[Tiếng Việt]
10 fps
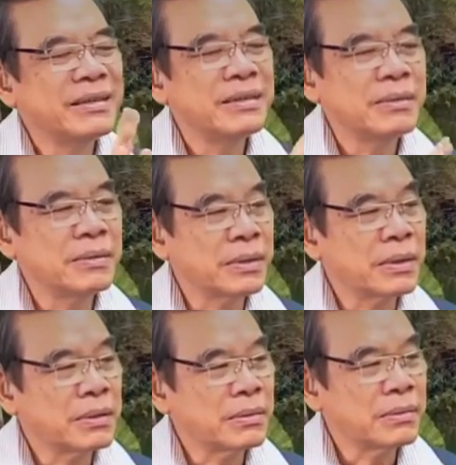không phải là rủ
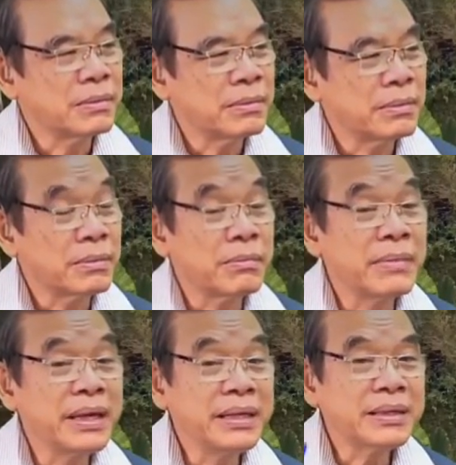nhau lại để mà
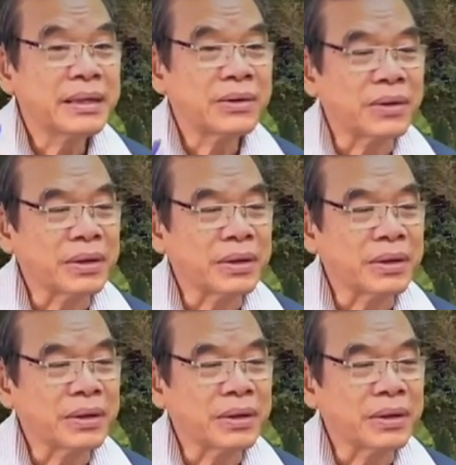đánh bài.